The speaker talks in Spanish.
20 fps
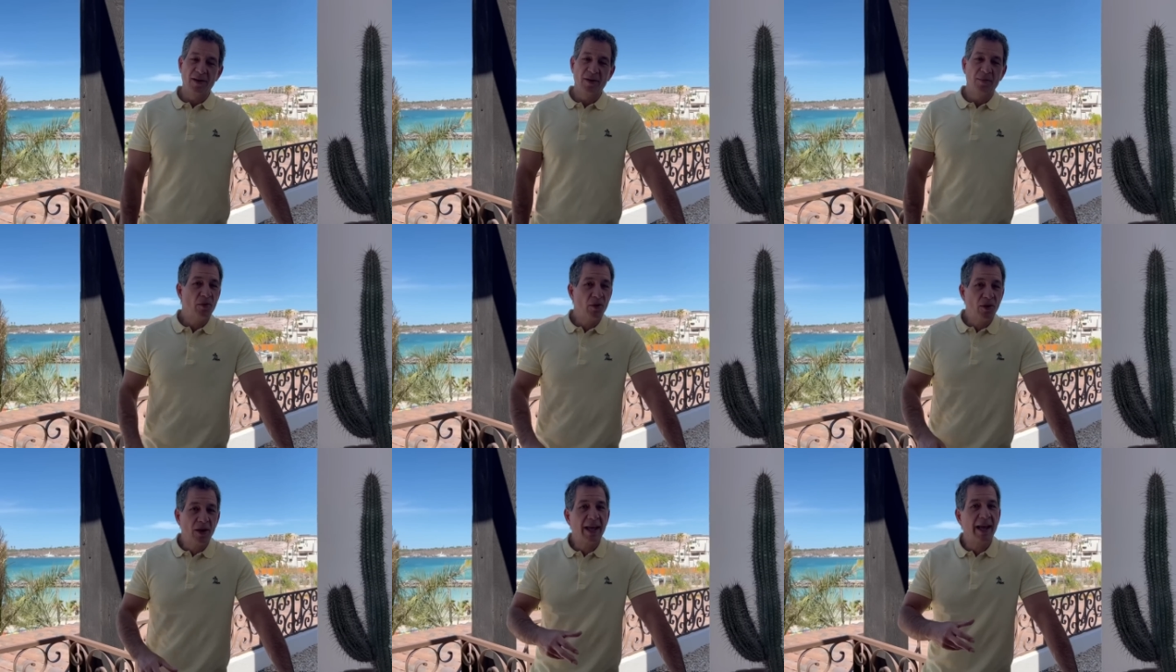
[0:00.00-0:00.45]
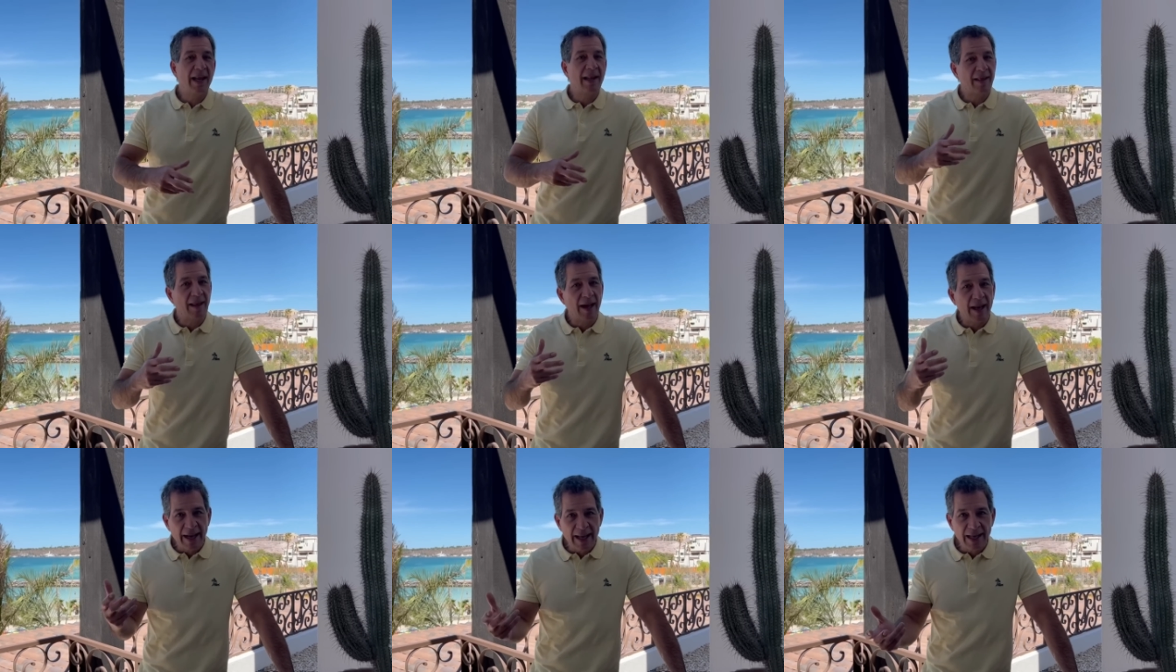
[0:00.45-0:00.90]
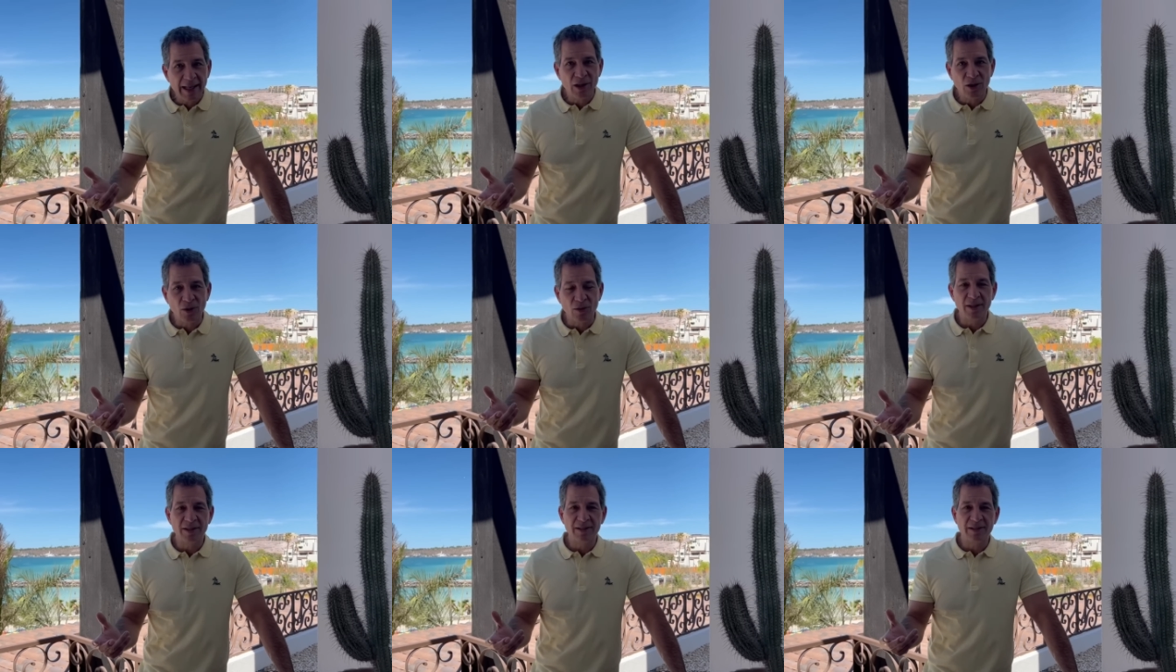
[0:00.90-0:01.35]
Porque el
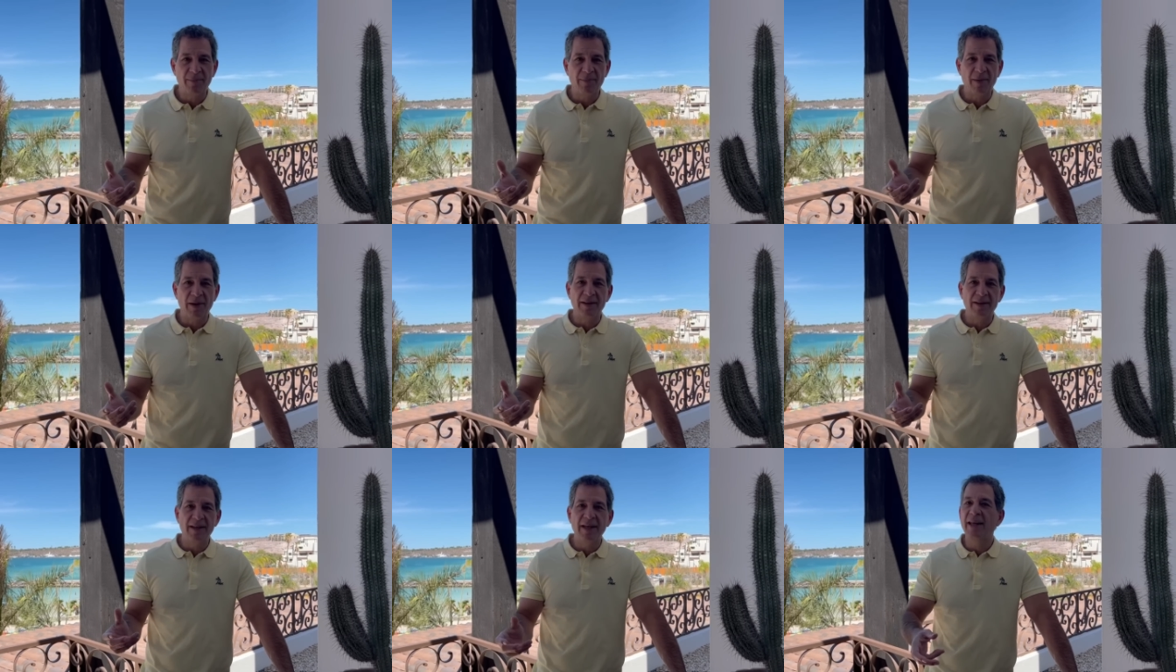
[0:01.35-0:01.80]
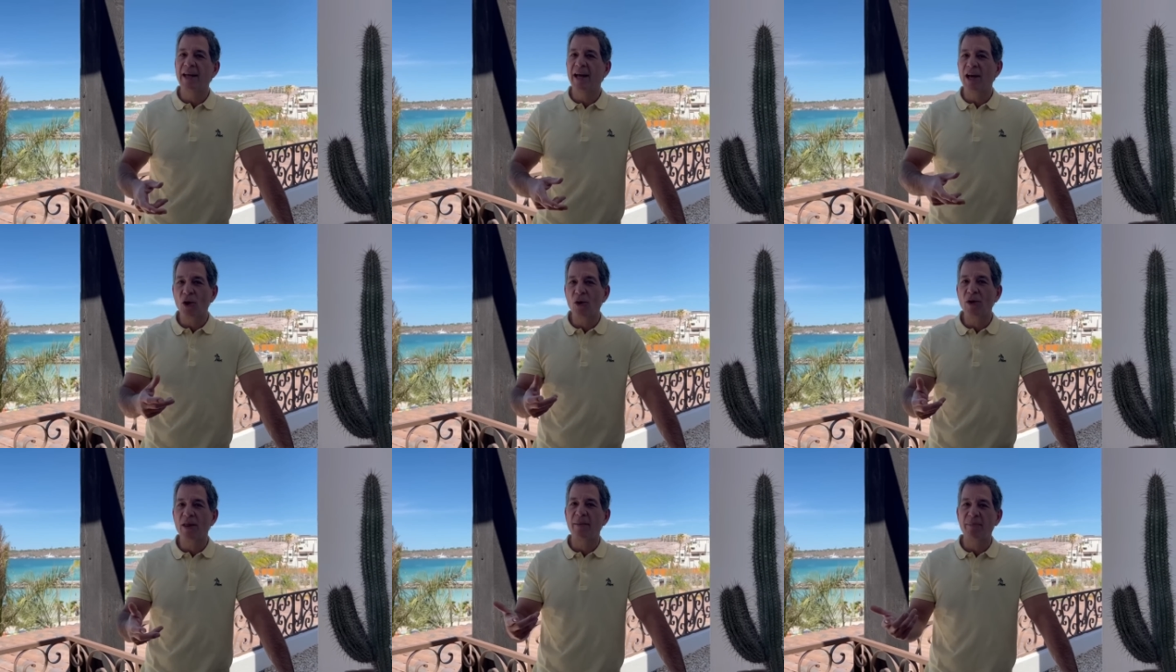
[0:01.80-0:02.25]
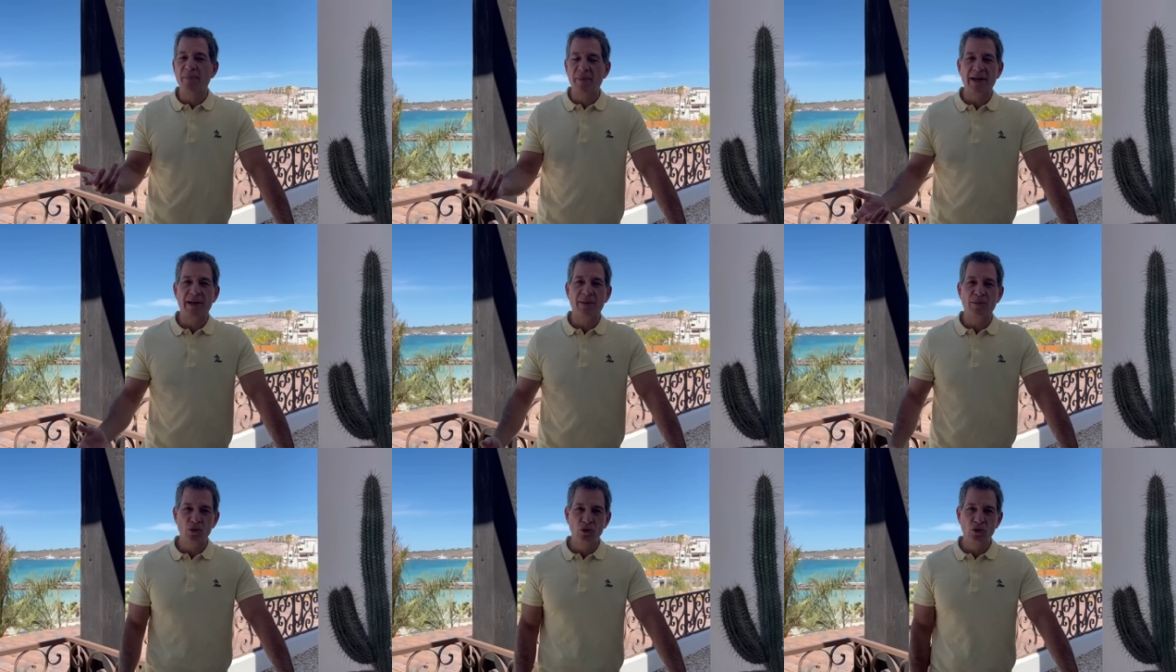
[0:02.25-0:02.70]
talento de esta plantilla no da
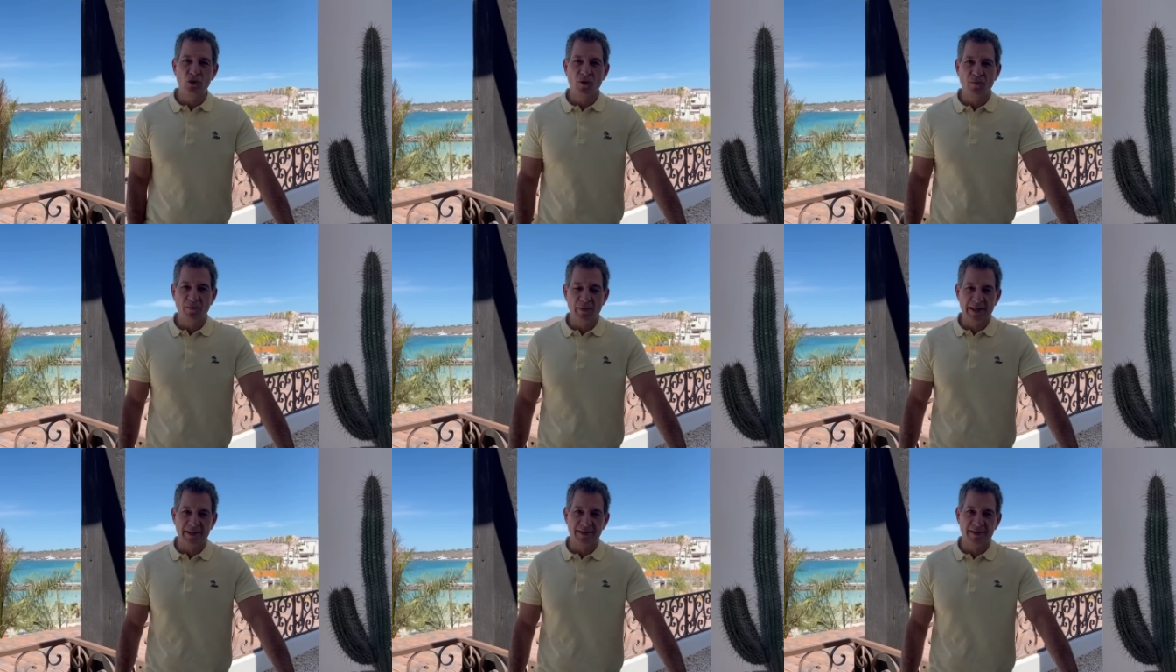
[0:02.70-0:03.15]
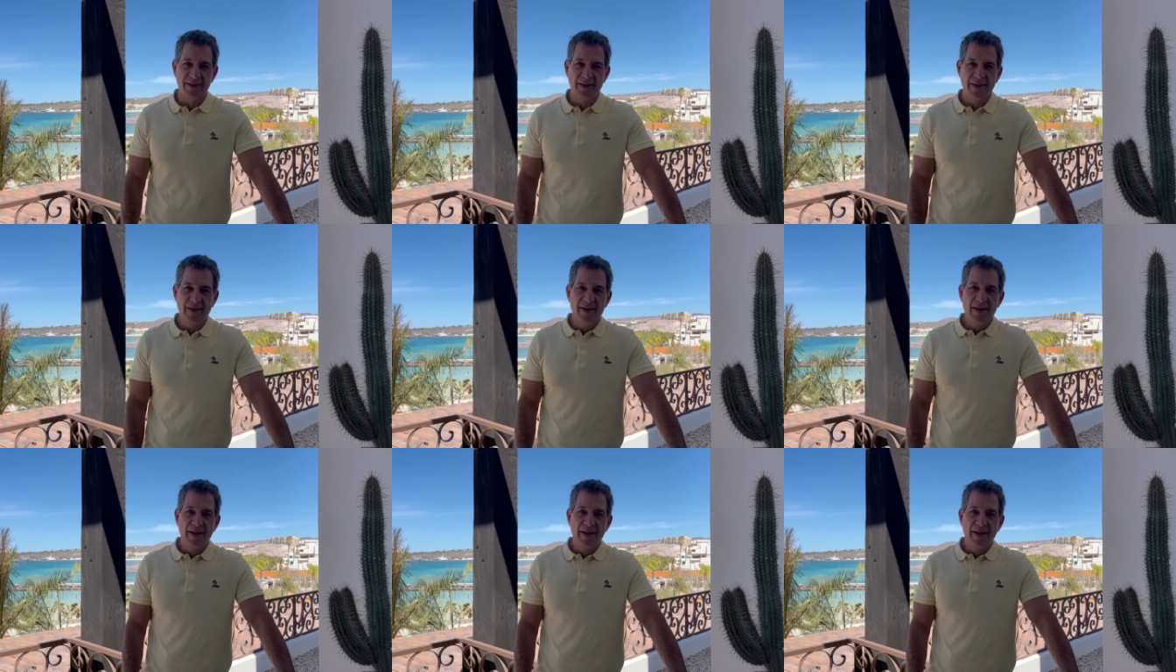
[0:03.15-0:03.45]
para mucho más.